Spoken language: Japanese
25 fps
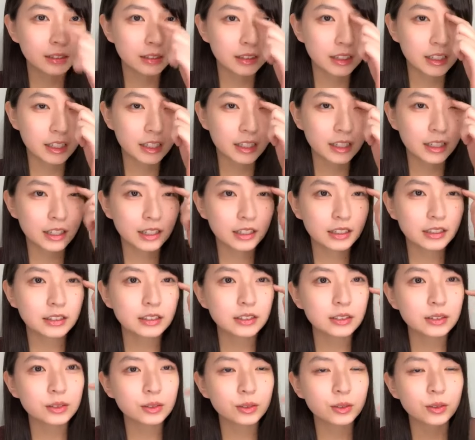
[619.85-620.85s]
で
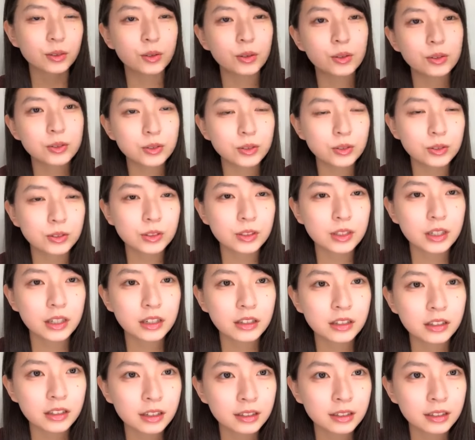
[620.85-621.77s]
そう北条図鑑